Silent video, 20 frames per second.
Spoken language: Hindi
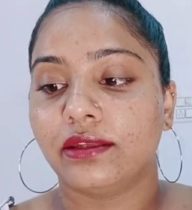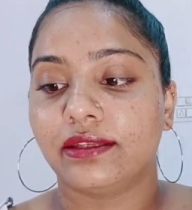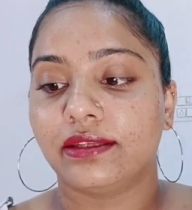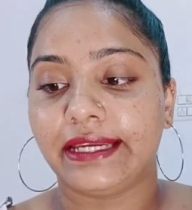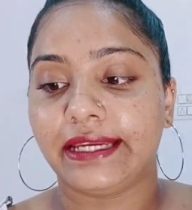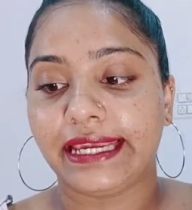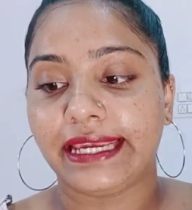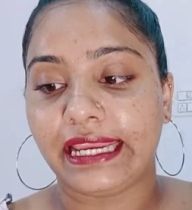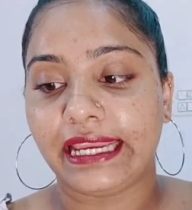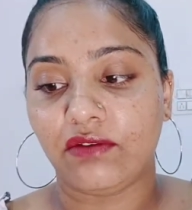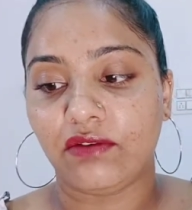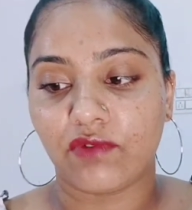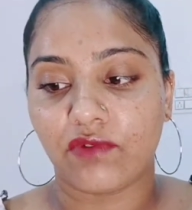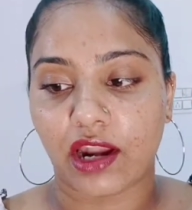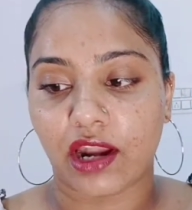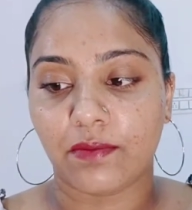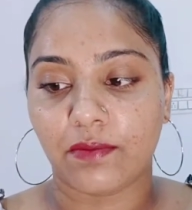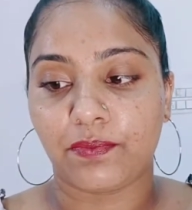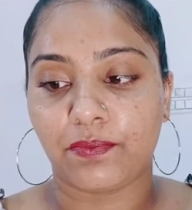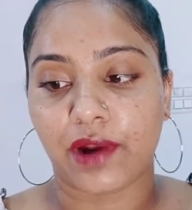थ्री इन
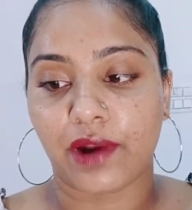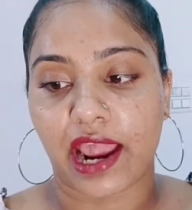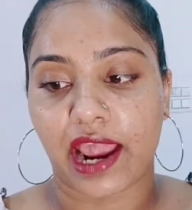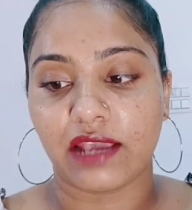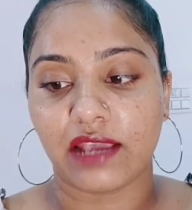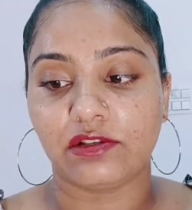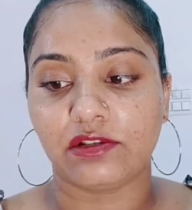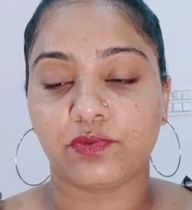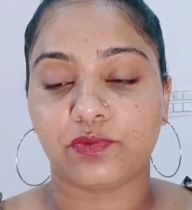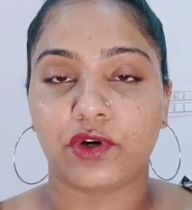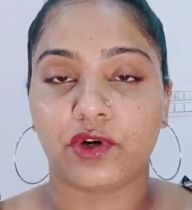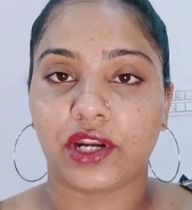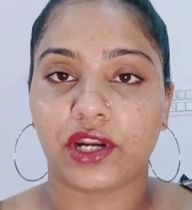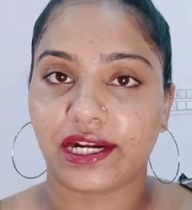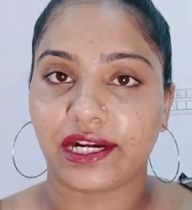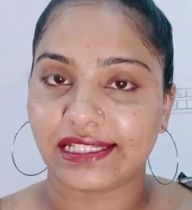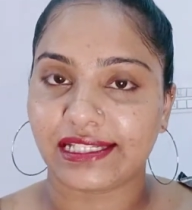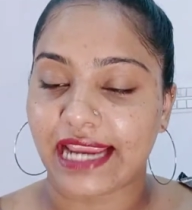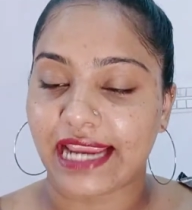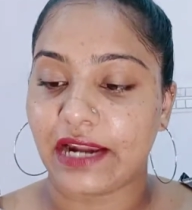वन प्राइम्स
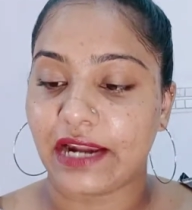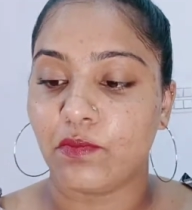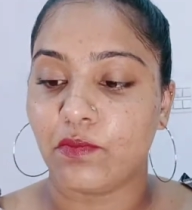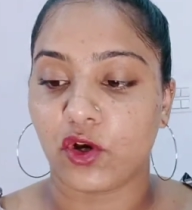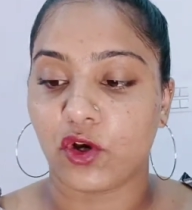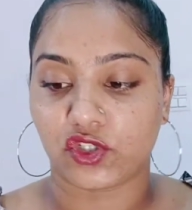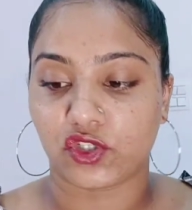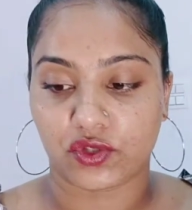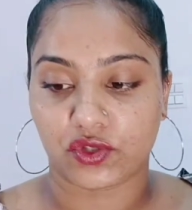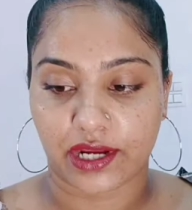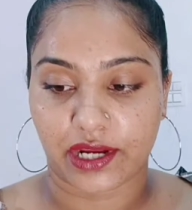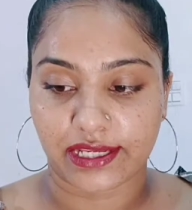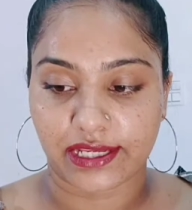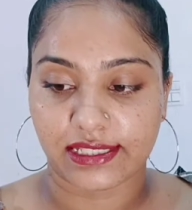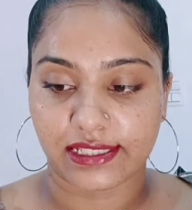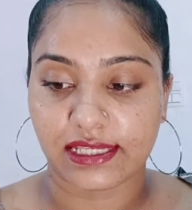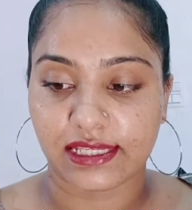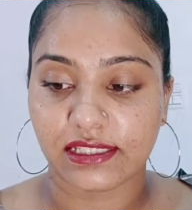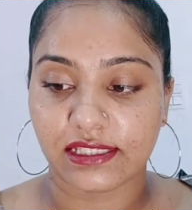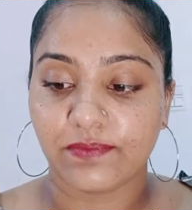प्रोडक्ट्स एंड
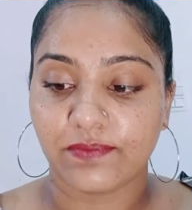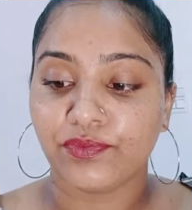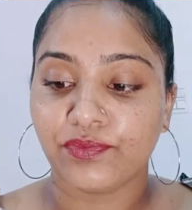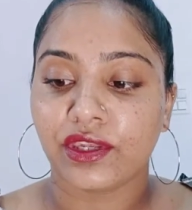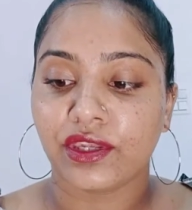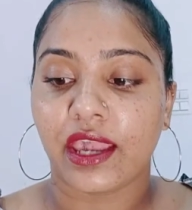मॉइस्चराइजेज़